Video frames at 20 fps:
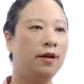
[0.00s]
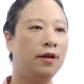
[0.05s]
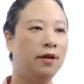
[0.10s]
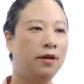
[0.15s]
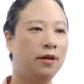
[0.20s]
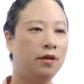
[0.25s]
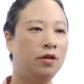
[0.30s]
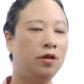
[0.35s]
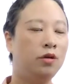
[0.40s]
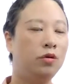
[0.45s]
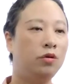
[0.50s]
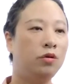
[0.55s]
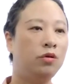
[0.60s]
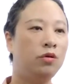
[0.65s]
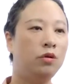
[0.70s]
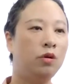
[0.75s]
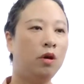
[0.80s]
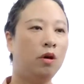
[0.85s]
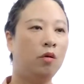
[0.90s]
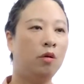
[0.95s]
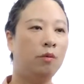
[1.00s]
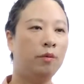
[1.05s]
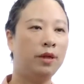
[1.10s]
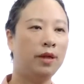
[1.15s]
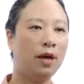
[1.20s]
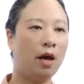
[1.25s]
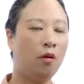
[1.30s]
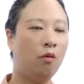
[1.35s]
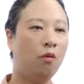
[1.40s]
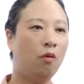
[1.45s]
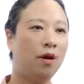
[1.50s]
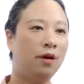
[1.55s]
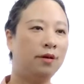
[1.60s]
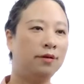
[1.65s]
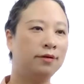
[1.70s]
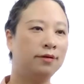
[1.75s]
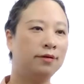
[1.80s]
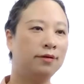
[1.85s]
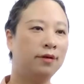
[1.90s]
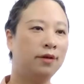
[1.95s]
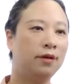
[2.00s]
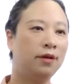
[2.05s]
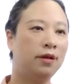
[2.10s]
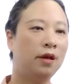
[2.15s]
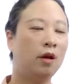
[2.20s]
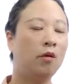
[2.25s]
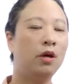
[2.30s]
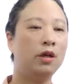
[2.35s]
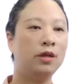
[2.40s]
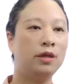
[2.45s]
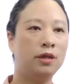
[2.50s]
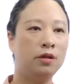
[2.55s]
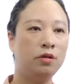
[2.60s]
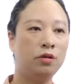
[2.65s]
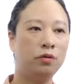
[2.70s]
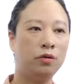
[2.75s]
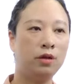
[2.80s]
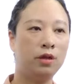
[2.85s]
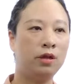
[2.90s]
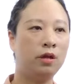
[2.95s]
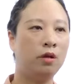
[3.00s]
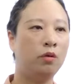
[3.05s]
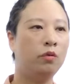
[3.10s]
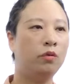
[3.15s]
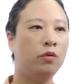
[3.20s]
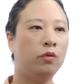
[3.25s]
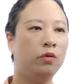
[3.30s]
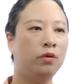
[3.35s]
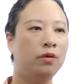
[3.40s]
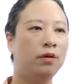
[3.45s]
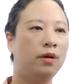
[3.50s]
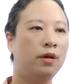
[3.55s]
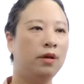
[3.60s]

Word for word: 以至于需要我们仰望，仰望其中的人物，